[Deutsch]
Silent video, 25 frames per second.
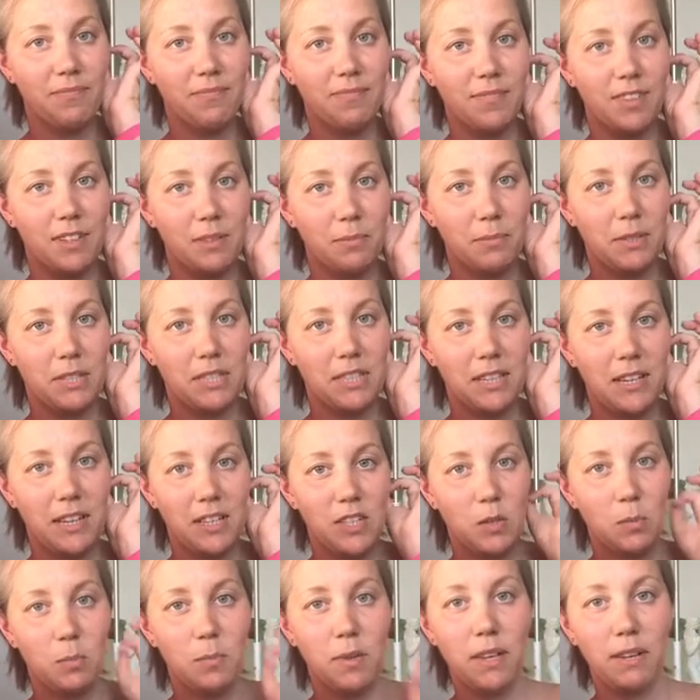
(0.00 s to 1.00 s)
werde mir jetzt
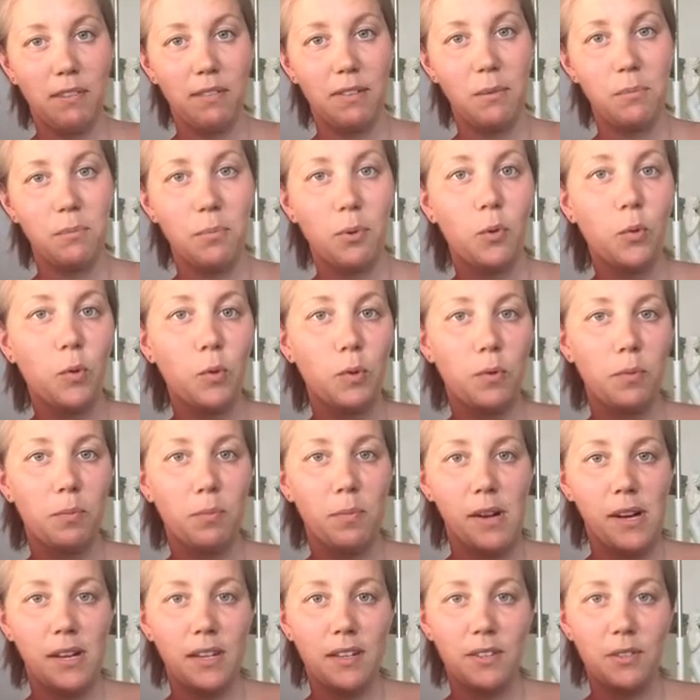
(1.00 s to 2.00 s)
gleich nochmal irgendwie ein Brot
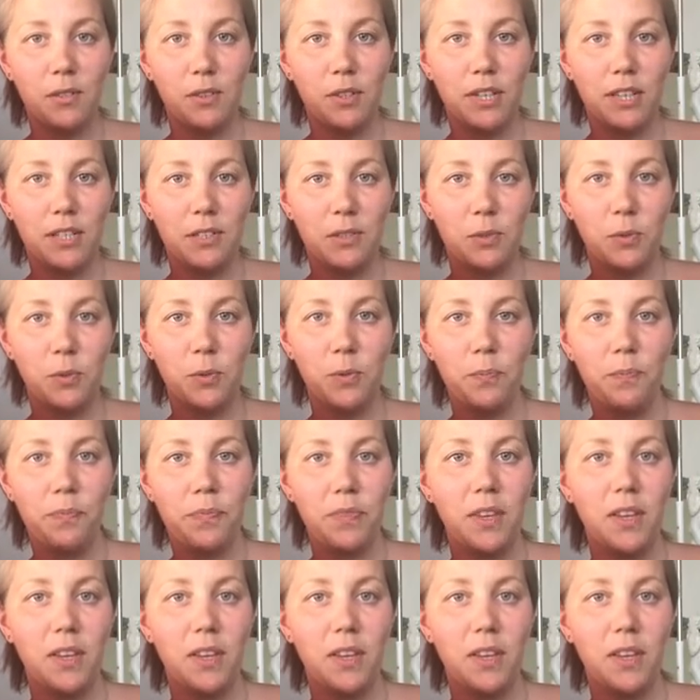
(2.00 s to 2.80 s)
machen oder so